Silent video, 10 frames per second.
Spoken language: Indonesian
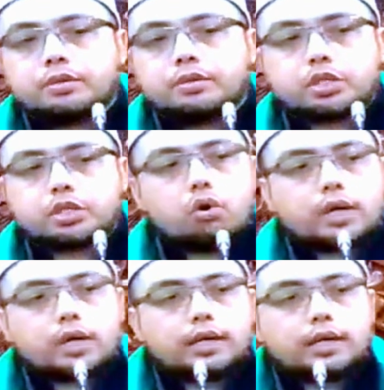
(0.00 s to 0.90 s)

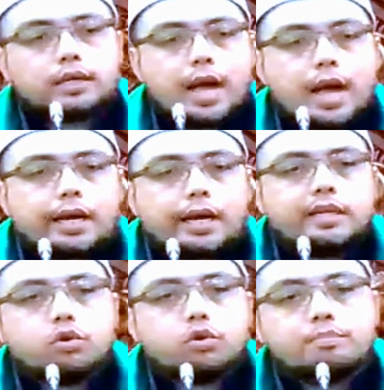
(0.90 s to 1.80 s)
Seseorang akan
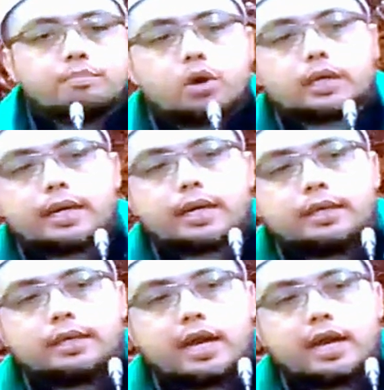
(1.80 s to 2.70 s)

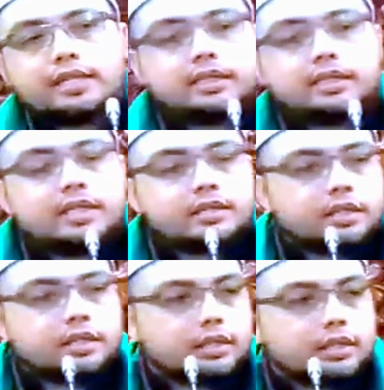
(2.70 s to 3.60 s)
dikumpulkan dengan yang ia
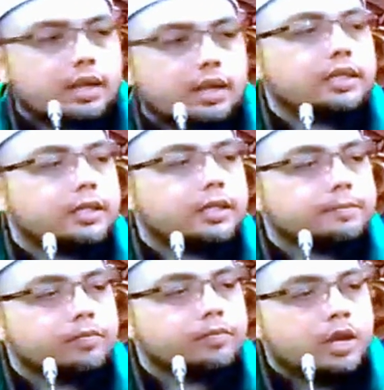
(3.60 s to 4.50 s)
cintai.
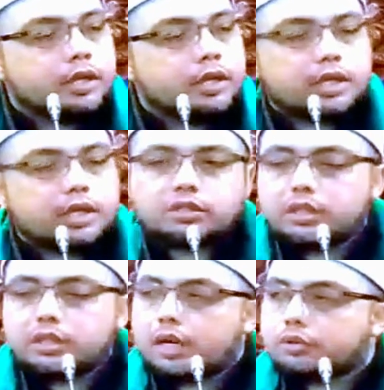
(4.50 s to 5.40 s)
Kita
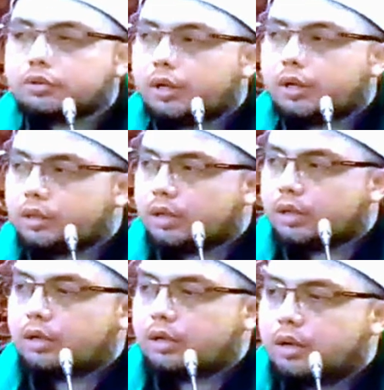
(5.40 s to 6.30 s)
cinta
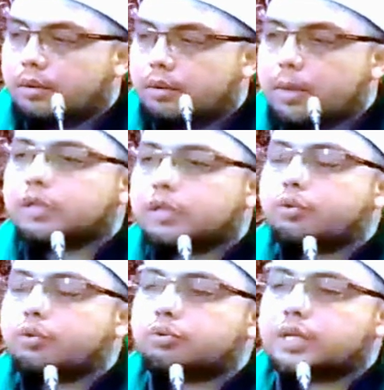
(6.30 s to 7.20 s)
Rasulullah, maka
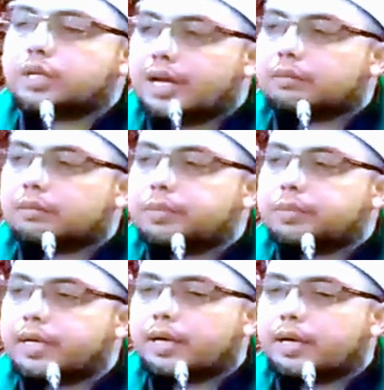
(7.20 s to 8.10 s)
suatu saat
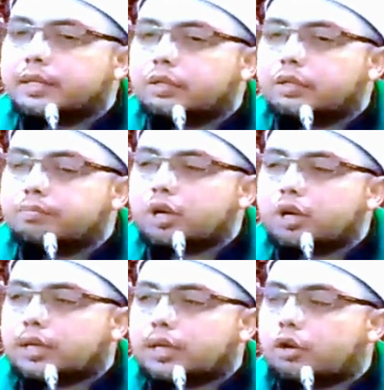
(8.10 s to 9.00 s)
pian akan
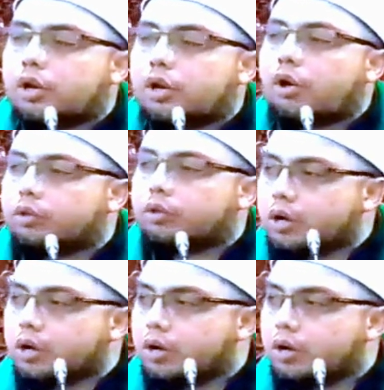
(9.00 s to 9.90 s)
dikumpulkan oleh
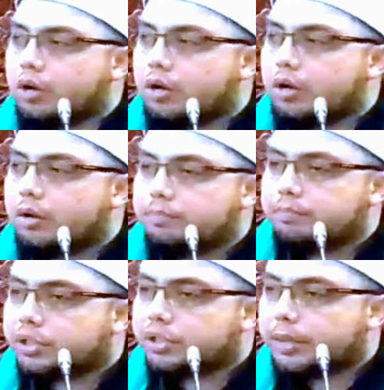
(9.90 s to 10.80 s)
Allah
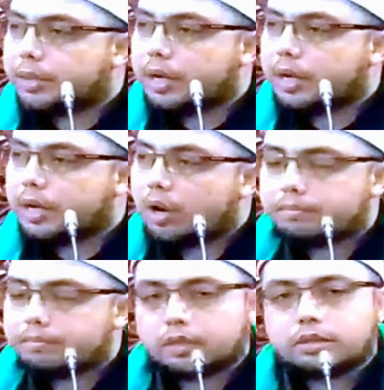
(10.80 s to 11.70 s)
bersama Nabi
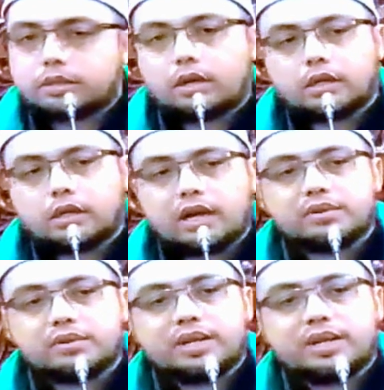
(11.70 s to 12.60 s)
Muhammad sallallahu
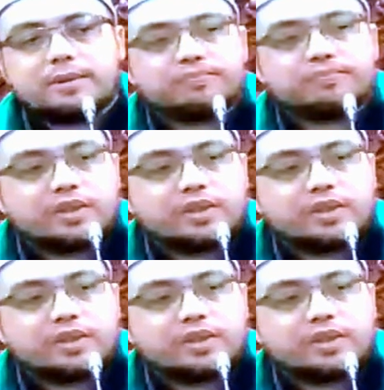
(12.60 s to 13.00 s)
alaihi wasallam.